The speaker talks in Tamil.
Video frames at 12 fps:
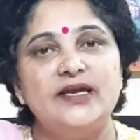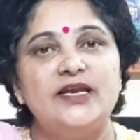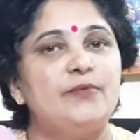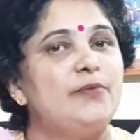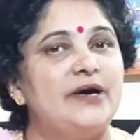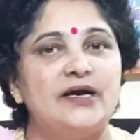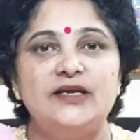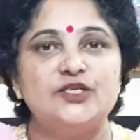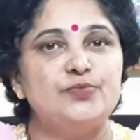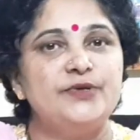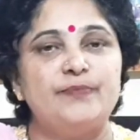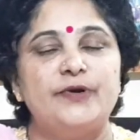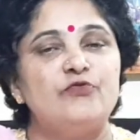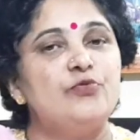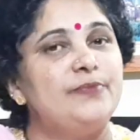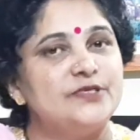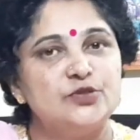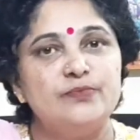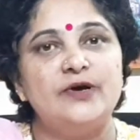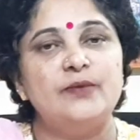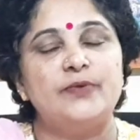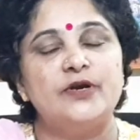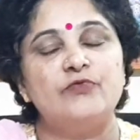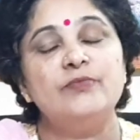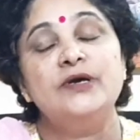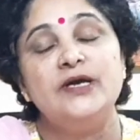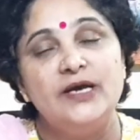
நெய் நம்ம மகாலட்சுமிக்கு பண்ணுவோம் பசும்பால் பண்ணுவோம்